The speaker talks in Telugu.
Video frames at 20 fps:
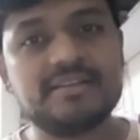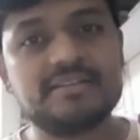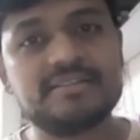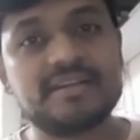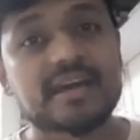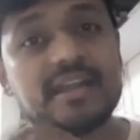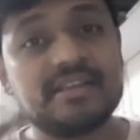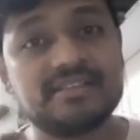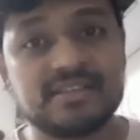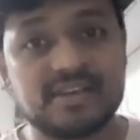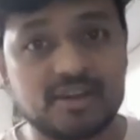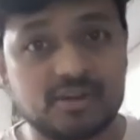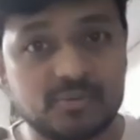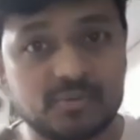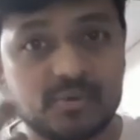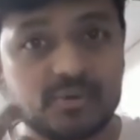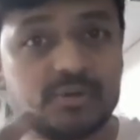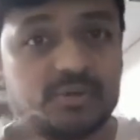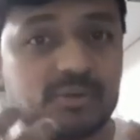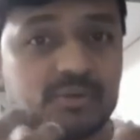చాలాసార్లు
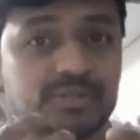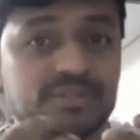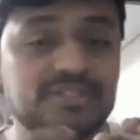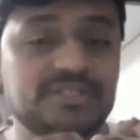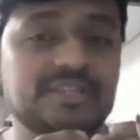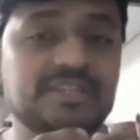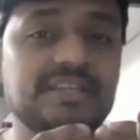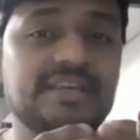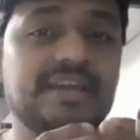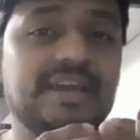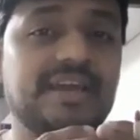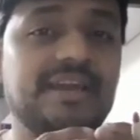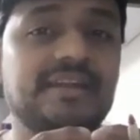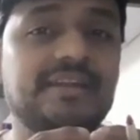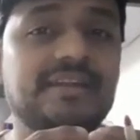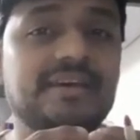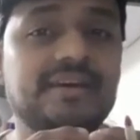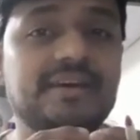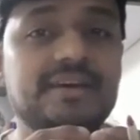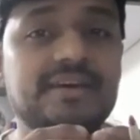పోతూ వచ్చింది
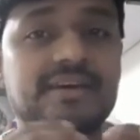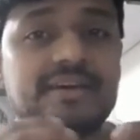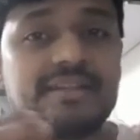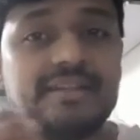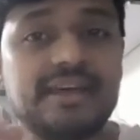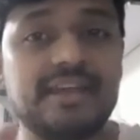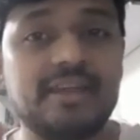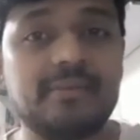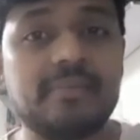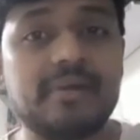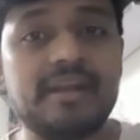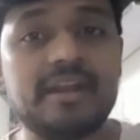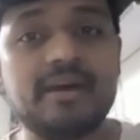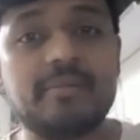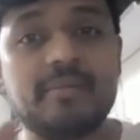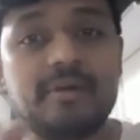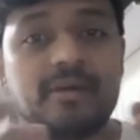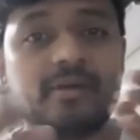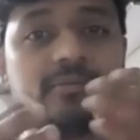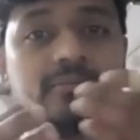అండ్ దాన్ని మళ్ళీ
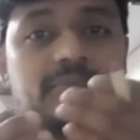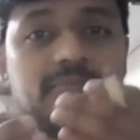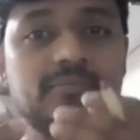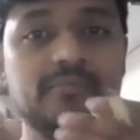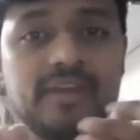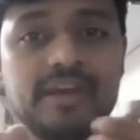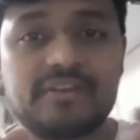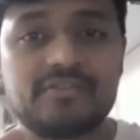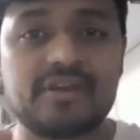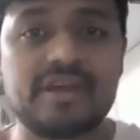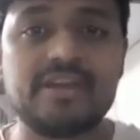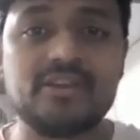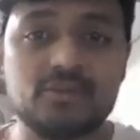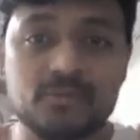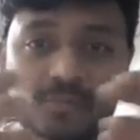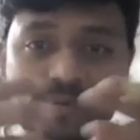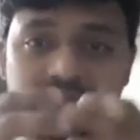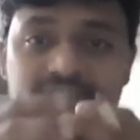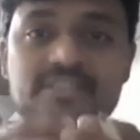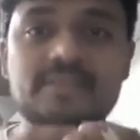మనం వీఆర్ ట్రైంగ్ టు